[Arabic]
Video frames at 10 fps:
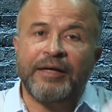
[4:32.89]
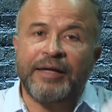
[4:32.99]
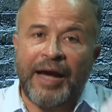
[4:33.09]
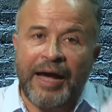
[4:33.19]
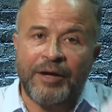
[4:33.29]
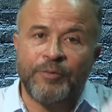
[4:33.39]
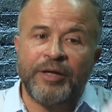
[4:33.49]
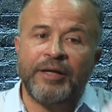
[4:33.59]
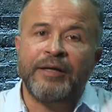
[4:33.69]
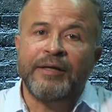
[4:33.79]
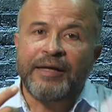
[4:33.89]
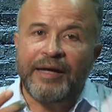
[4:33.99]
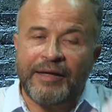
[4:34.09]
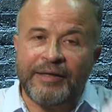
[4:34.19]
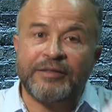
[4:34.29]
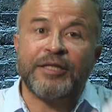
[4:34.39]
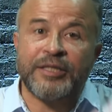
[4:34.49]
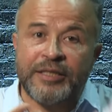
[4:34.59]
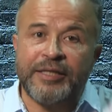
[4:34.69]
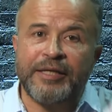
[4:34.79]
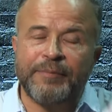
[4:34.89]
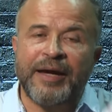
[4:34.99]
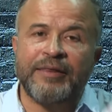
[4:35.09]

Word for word: يحاول تجسيم